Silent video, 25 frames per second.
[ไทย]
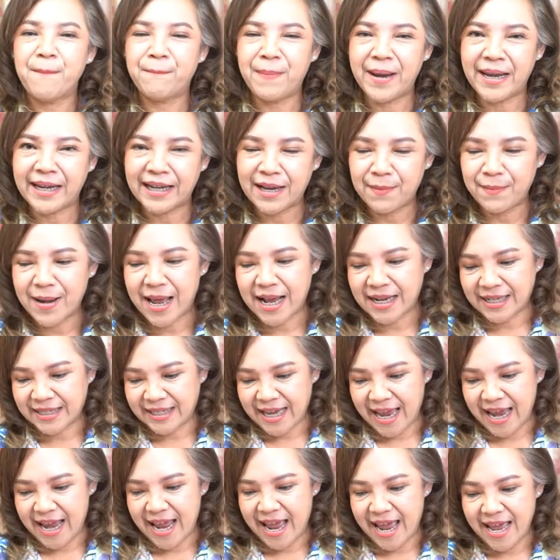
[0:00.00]
เป็นกำลัง
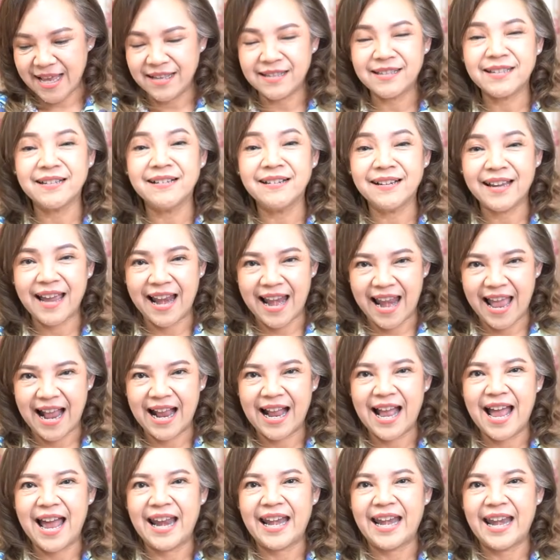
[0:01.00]
ใจให้ซึ่งกันและ
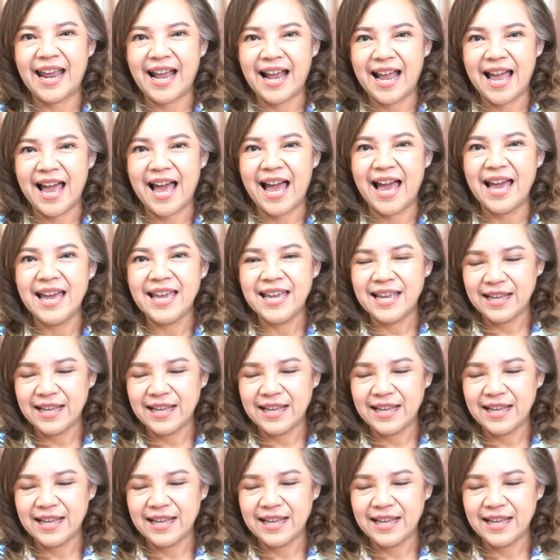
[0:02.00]
กันนะคะ